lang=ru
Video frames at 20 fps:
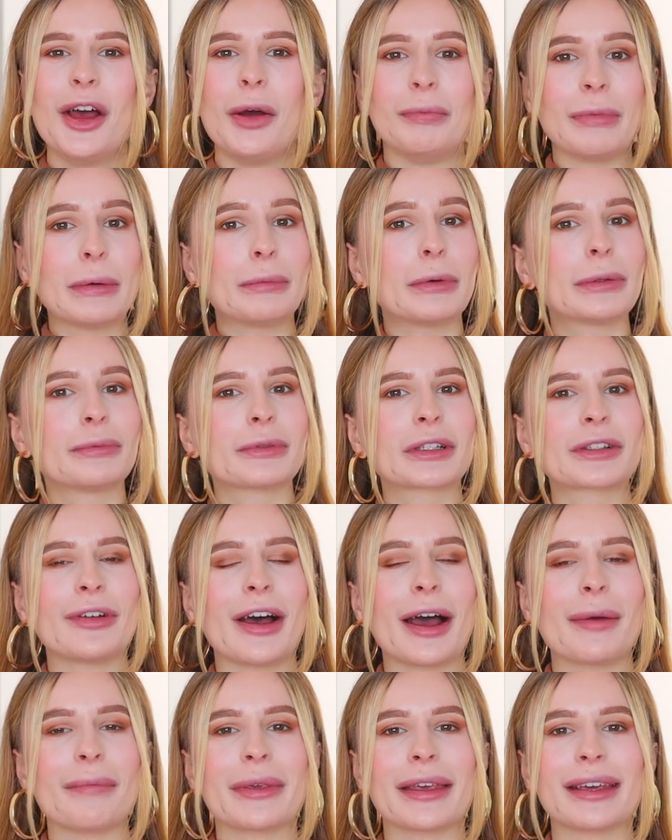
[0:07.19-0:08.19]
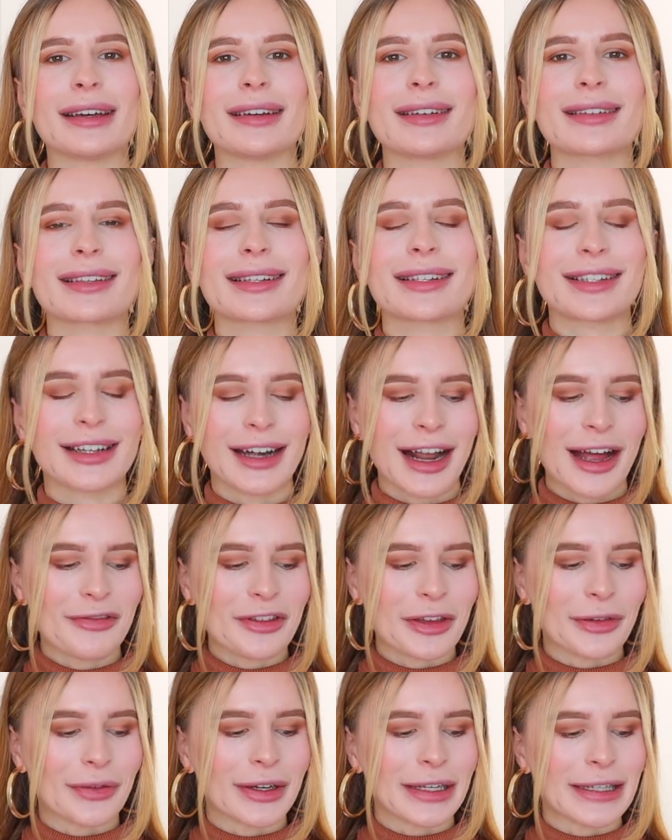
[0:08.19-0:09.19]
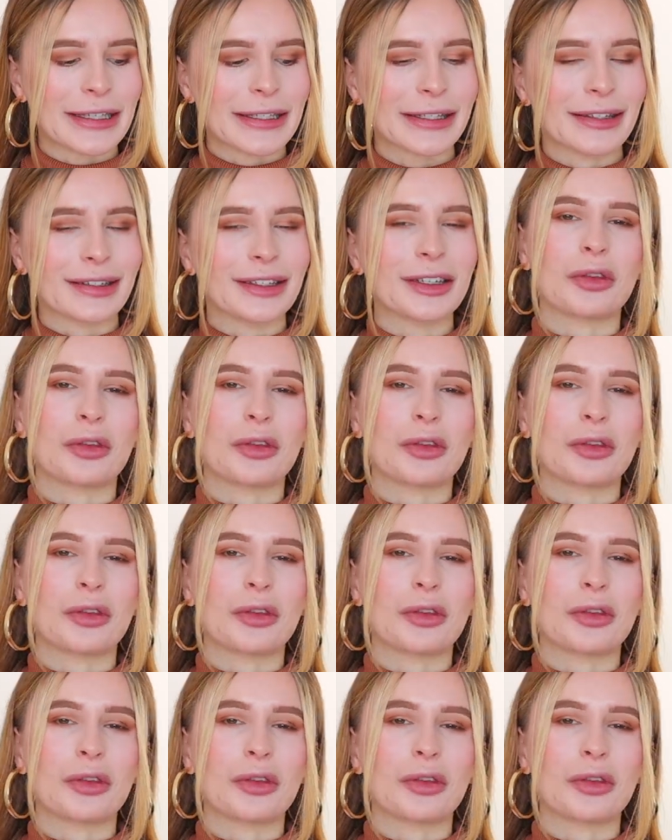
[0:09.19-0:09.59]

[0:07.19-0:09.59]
мы будем с вами сравнивать,